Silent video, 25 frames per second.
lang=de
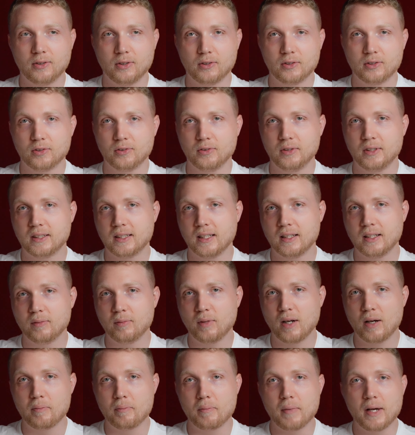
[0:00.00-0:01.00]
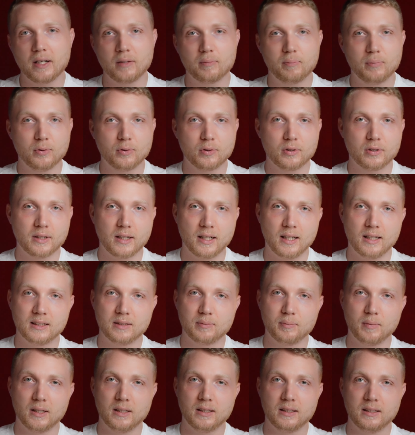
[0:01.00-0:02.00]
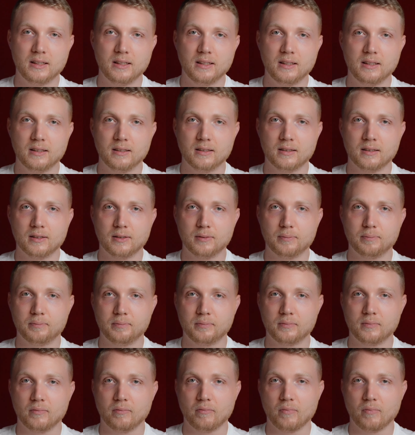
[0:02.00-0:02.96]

konnte und ich dann immer am MacBook erstmal die, ähm,